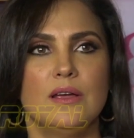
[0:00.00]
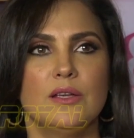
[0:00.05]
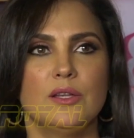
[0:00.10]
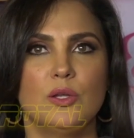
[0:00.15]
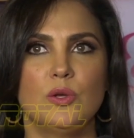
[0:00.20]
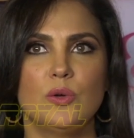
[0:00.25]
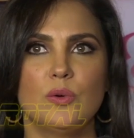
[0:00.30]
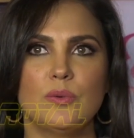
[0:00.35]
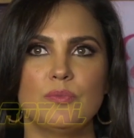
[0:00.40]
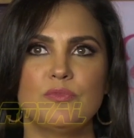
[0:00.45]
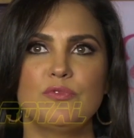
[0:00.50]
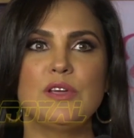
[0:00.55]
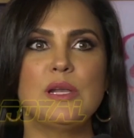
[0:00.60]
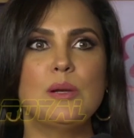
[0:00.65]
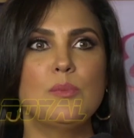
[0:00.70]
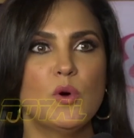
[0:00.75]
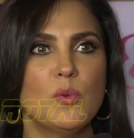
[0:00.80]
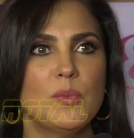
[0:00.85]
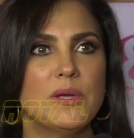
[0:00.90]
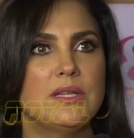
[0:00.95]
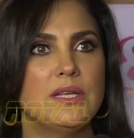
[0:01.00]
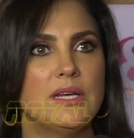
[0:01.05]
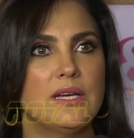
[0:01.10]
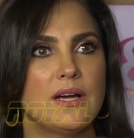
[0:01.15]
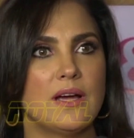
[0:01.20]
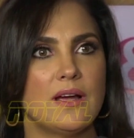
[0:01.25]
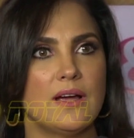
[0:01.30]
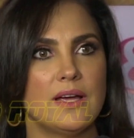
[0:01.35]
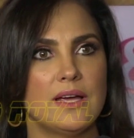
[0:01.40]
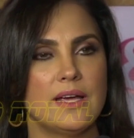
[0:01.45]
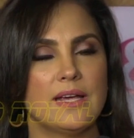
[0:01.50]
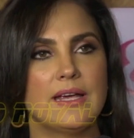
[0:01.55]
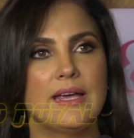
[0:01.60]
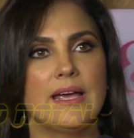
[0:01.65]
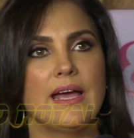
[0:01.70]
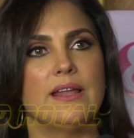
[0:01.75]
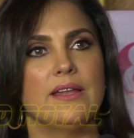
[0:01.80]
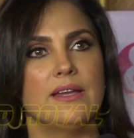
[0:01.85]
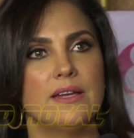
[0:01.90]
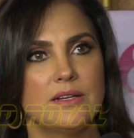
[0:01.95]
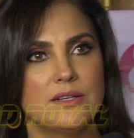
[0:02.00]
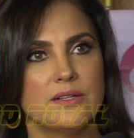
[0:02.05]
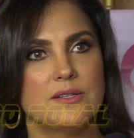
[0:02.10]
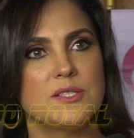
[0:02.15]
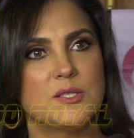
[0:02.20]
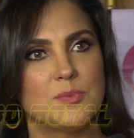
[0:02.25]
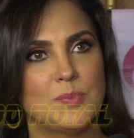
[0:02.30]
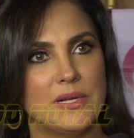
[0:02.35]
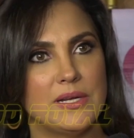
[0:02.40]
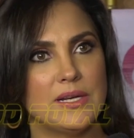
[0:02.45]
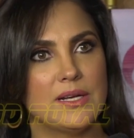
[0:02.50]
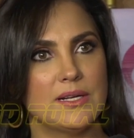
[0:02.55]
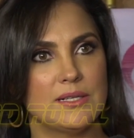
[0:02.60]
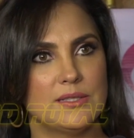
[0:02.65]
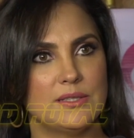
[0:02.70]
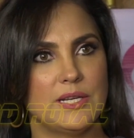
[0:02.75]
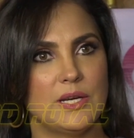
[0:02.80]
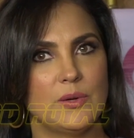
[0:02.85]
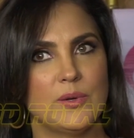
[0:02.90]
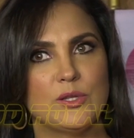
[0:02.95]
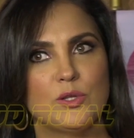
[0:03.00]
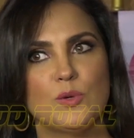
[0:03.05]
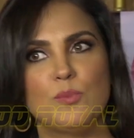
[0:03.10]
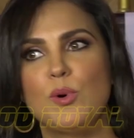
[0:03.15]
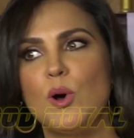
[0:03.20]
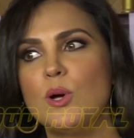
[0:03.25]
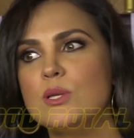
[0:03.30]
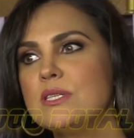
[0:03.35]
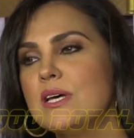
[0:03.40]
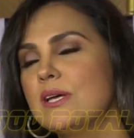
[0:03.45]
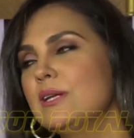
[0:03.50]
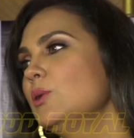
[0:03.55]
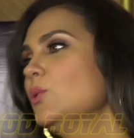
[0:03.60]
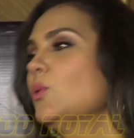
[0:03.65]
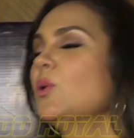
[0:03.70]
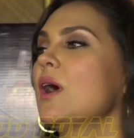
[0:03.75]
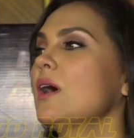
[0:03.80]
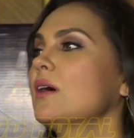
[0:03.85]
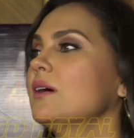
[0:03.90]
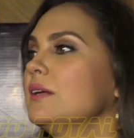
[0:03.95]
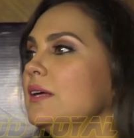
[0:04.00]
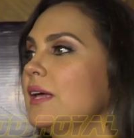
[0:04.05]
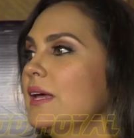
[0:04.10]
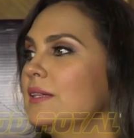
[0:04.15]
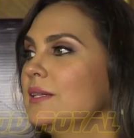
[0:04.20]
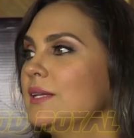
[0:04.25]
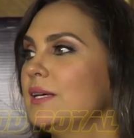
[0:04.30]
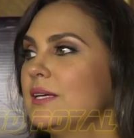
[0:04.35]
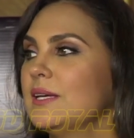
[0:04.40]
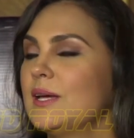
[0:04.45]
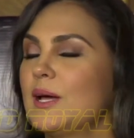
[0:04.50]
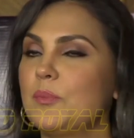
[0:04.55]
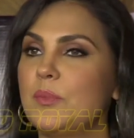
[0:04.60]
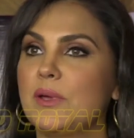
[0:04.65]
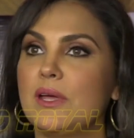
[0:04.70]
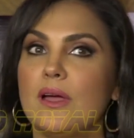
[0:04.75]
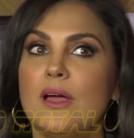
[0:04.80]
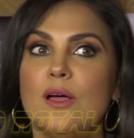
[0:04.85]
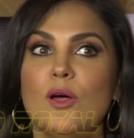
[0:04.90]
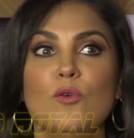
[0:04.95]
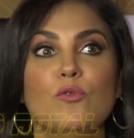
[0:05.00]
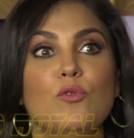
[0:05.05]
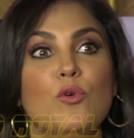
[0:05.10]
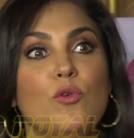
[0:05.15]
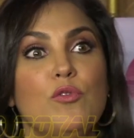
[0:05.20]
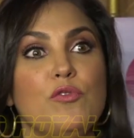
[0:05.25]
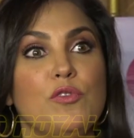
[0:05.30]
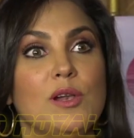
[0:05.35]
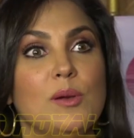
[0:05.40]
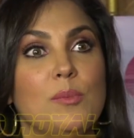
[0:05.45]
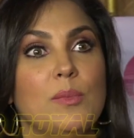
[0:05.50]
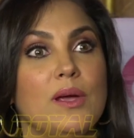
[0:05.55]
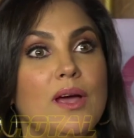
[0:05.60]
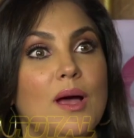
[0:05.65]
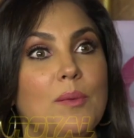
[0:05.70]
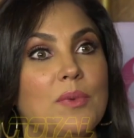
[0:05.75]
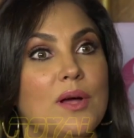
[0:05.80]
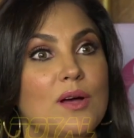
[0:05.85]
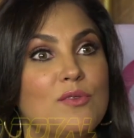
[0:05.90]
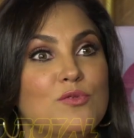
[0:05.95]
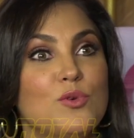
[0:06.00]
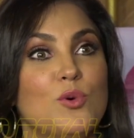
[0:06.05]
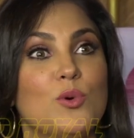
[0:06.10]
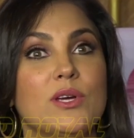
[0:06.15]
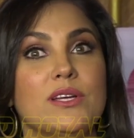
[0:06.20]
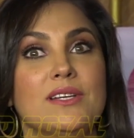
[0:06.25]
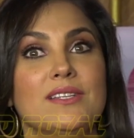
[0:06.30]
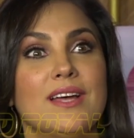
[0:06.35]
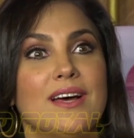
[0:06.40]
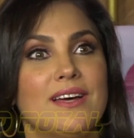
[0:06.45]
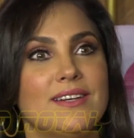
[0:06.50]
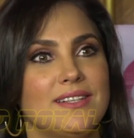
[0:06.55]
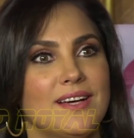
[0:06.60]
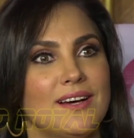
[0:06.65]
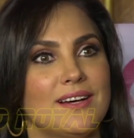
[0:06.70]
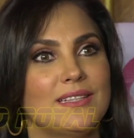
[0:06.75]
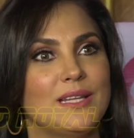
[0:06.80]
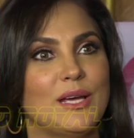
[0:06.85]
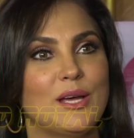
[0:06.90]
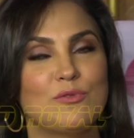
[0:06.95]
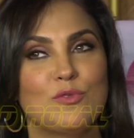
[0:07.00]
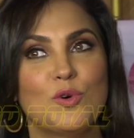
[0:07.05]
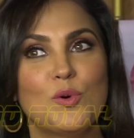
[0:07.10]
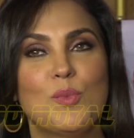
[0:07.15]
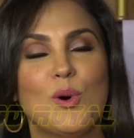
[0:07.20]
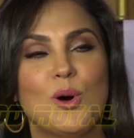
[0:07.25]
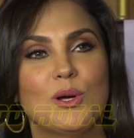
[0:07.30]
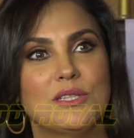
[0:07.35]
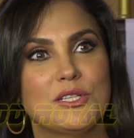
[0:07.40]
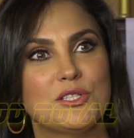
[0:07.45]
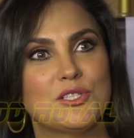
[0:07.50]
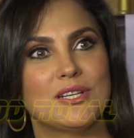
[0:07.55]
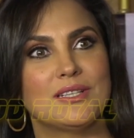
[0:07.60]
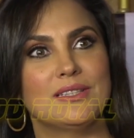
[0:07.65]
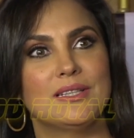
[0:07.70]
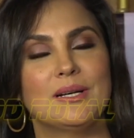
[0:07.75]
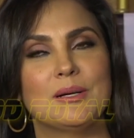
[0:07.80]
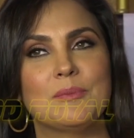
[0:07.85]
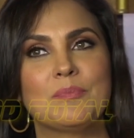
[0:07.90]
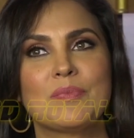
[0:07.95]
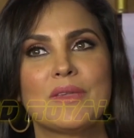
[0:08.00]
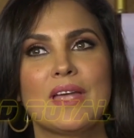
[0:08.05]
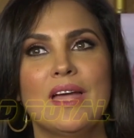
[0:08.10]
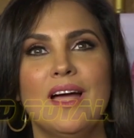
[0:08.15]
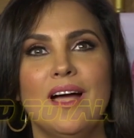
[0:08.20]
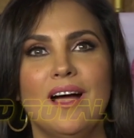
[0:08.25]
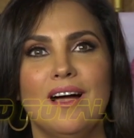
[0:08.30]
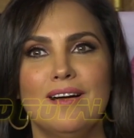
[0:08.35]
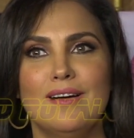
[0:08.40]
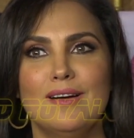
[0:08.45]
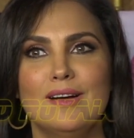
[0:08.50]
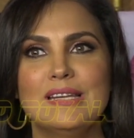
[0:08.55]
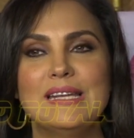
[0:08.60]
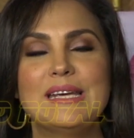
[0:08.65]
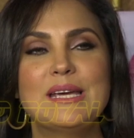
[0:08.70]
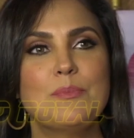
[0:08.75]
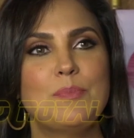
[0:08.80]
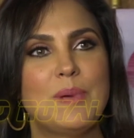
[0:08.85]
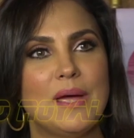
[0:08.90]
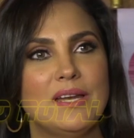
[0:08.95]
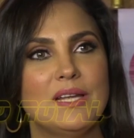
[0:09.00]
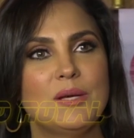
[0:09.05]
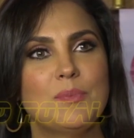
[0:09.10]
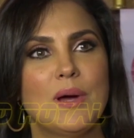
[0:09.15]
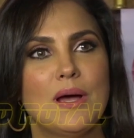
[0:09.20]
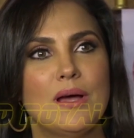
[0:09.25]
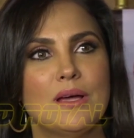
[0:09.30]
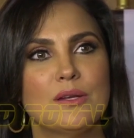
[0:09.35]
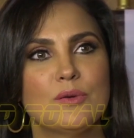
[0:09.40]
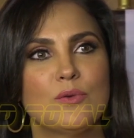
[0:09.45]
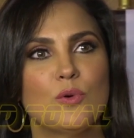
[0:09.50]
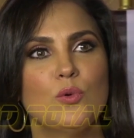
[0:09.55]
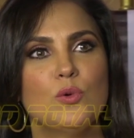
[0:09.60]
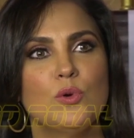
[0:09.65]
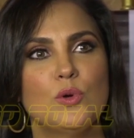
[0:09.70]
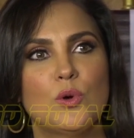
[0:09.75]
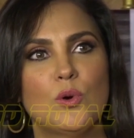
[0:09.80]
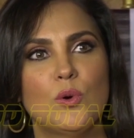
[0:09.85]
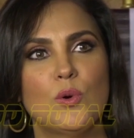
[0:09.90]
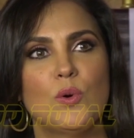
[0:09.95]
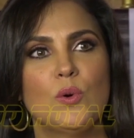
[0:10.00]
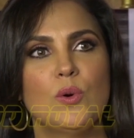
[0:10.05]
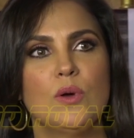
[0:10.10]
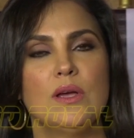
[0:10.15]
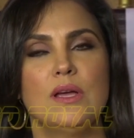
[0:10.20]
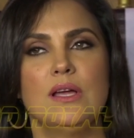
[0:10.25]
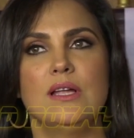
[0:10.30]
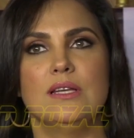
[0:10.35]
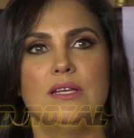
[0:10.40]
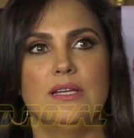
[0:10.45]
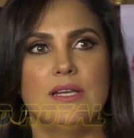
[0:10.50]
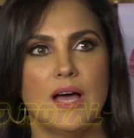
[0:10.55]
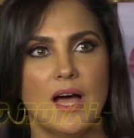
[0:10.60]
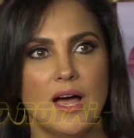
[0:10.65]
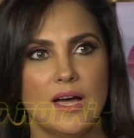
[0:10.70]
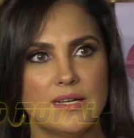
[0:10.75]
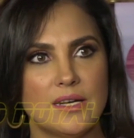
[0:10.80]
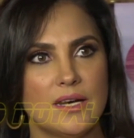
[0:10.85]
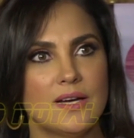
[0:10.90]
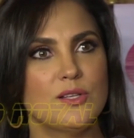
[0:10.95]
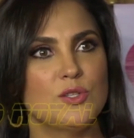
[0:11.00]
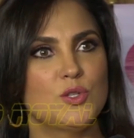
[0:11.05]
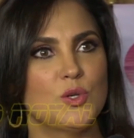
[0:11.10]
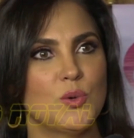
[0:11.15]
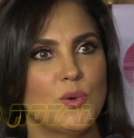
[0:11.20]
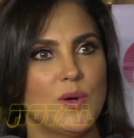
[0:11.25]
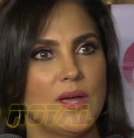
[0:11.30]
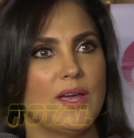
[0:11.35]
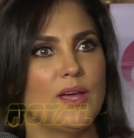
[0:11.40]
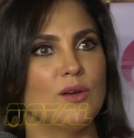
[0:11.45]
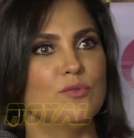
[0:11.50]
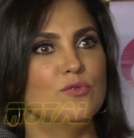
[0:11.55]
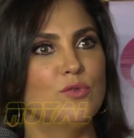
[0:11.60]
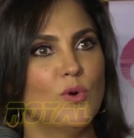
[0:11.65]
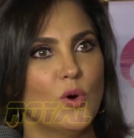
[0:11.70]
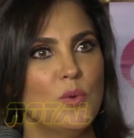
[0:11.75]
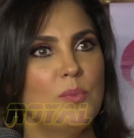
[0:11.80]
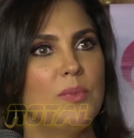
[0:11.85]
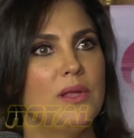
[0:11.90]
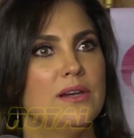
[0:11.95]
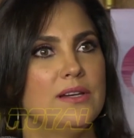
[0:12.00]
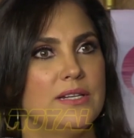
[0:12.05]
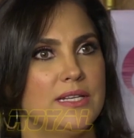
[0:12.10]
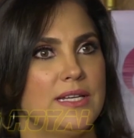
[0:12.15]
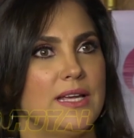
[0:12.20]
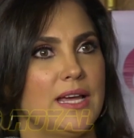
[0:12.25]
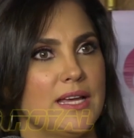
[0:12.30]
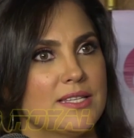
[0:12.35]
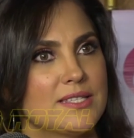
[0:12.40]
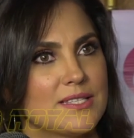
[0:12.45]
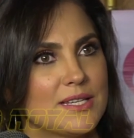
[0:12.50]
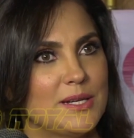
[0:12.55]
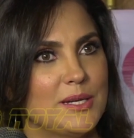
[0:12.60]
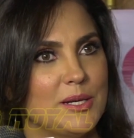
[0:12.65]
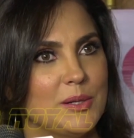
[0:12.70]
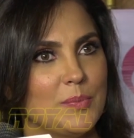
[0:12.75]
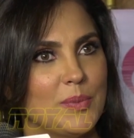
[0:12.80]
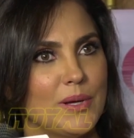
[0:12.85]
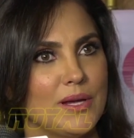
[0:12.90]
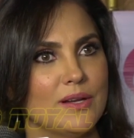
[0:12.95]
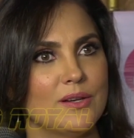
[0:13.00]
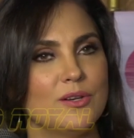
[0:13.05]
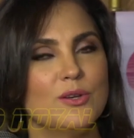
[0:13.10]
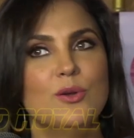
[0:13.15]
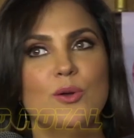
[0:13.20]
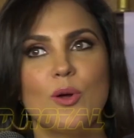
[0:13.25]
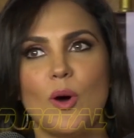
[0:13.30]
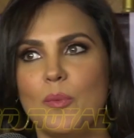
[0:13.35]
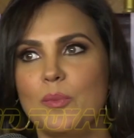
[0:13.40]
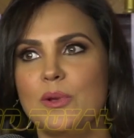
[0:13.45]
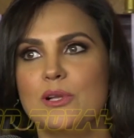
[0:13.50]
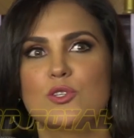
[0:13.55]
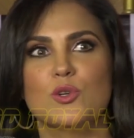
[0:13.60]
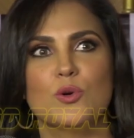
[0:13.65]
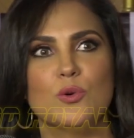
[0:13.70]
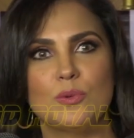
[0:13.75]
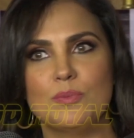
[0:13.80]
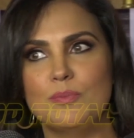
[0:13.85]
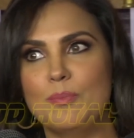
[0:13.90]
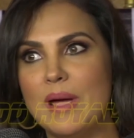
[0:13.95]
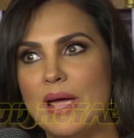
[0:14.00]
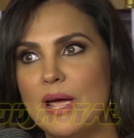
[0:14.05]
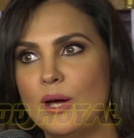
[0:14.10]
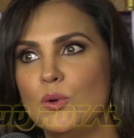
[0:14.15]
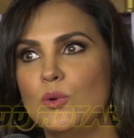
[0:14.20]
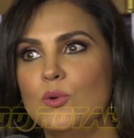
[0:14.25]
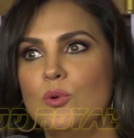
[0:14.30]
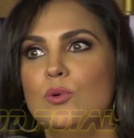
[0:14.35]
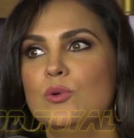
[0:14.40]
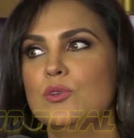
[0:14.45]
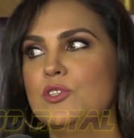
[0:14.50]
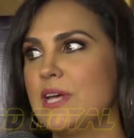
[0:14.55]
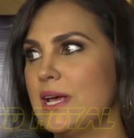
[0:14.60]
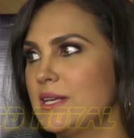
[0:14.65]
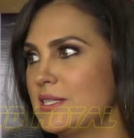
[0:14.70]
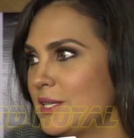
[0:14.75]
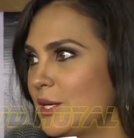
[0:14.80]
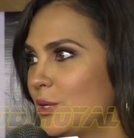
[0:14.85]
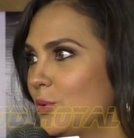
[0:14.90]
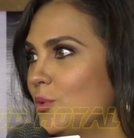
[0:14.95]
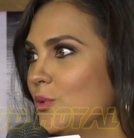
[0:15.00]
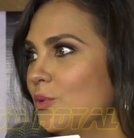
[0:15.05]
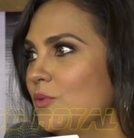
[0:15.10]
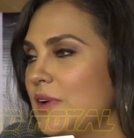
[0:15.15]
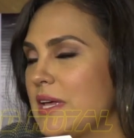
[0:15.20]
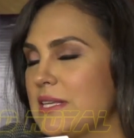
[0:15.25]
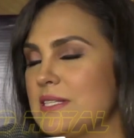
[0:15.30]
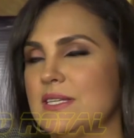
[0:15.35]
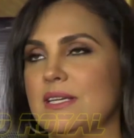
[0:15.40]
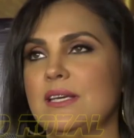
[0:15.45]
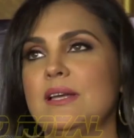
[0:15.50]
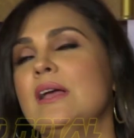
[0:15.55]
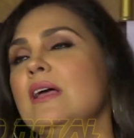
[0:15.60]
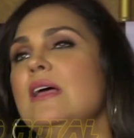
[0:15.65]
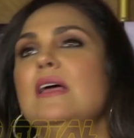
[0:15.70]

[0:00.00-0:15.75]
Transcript: यू नो फिल्मों में देखा है कैरेक्टर्स प्ले करते हुए तो बहुत सारे लोग आकर कहते हैं कि हमें वो फिल्म में आपका वो किरदार याद है वो बहुत अच्छा था आ, लेकिन पहली बार उनको लारा जो है वो मिल रही है स्क्रीन पे नॉर्मल हम्म। जो मैं हूँ जैसे हूँ वैसे ही